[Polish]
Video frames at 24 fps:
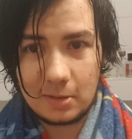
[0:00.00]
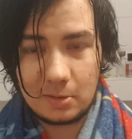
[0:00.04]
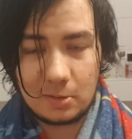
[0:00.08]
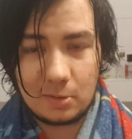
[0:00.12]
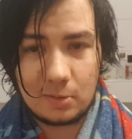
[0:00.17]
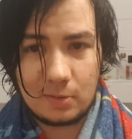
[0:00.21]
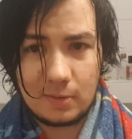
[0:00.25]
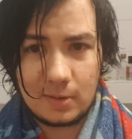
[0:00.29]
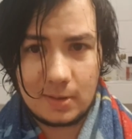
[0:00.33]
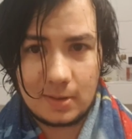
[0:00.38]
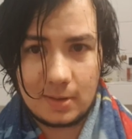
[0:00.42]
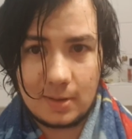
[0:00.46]
no
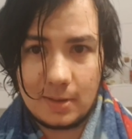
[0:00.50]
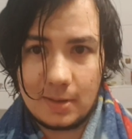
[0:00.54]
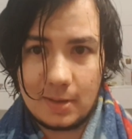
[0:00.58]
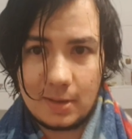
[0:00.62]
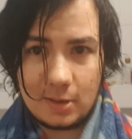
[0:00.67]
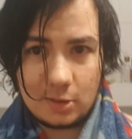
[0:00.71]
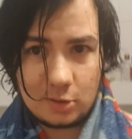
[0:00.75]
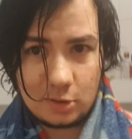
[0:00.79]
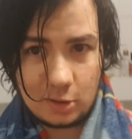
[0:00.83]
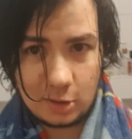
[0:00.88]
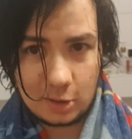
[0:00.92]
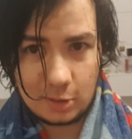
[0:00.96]
więc wtedy
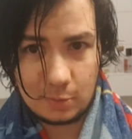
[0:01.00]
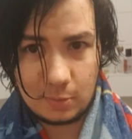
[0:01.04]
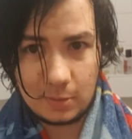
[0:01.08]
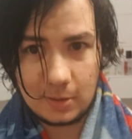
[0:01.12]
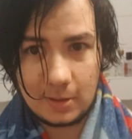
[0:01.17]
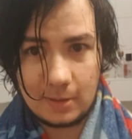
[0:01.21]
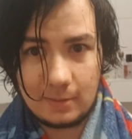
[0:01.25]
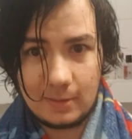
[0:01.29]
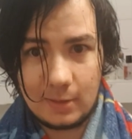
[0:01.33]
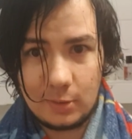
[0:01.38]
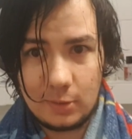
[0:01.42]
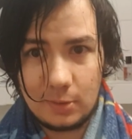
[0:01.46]
ręcznik sobie
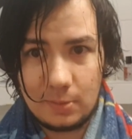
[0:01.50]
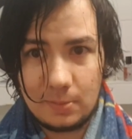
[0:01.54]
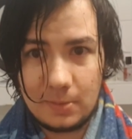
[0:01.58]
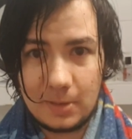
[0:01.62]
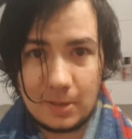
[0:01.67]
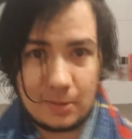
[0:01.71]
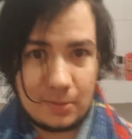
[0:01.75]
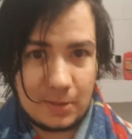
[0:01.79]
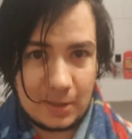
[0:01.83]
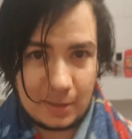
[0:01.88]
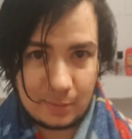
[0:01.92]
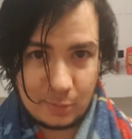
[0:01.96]
dawałem,
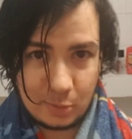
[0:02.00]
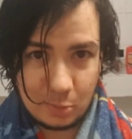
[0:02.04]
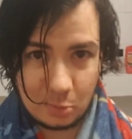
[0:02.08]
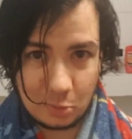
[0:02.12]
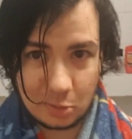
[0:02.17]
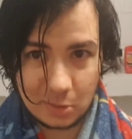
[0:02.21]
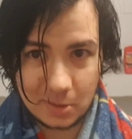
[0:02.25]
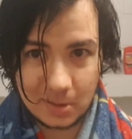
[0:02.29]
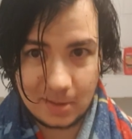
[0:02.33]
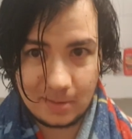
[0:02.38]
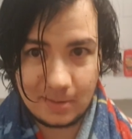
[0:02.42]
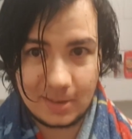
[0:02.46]
nawet jak był
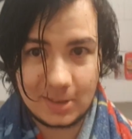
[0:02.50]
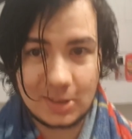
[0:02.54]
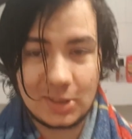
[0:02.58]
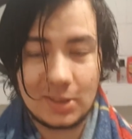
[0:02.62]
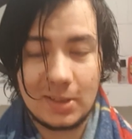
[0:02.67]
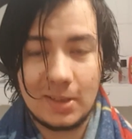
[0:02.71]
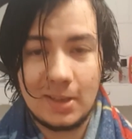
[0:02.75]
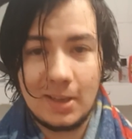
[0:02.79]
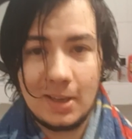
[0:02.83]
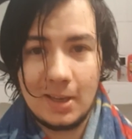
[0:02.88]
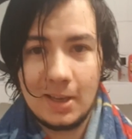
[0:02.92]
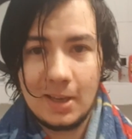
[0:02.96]
mokry właśnie,
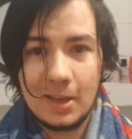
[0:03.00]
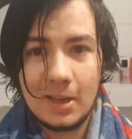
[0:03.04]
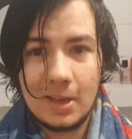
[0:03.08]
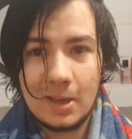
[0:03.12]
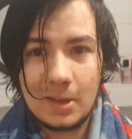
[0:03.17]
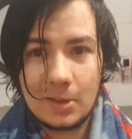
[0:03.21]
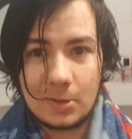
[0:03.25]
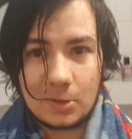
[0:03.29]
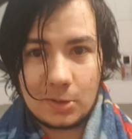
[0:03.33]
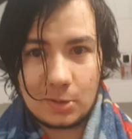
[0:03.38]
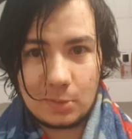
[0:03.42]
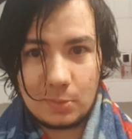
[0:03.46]

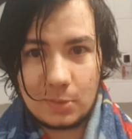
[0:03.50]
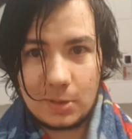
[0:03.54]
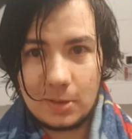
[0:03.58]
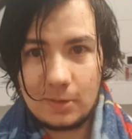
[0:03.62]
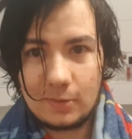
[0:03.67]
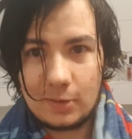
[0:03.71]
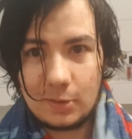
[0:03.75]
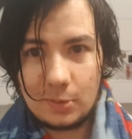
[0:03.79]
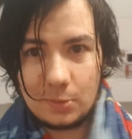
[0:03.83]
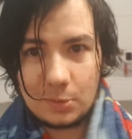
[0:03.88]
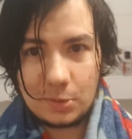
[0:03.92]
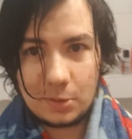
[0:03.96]
to sobie
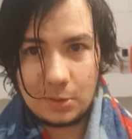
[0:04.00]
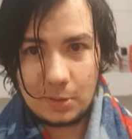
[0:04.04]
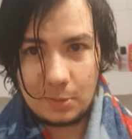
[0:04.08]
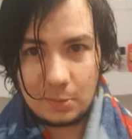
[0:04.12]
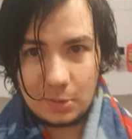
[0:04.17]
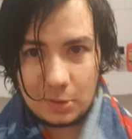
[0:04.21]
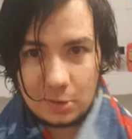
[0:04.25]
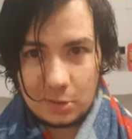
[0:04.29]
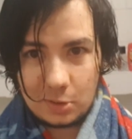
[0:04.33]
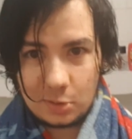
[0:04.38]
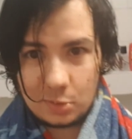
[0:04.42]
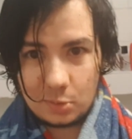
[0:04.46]
dawałem to
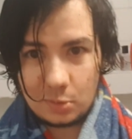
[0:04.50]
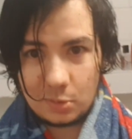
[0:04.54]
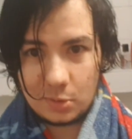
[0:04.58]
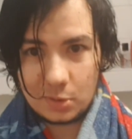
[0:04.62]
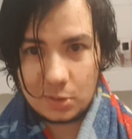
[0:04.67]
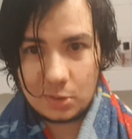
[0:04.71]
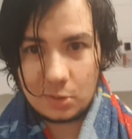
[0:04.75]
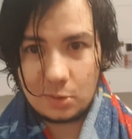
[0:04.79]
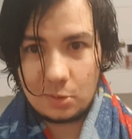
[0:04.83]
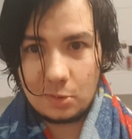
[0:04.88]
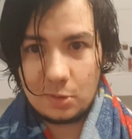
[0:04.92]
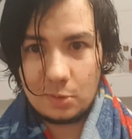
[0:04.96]
najbardziej suma
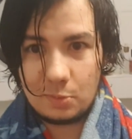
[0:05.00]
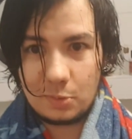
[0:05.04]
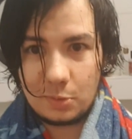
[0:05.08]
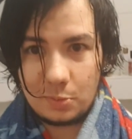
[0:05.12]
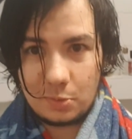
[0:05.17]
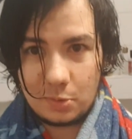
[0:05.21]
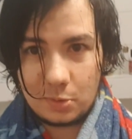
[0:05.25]
stroną, po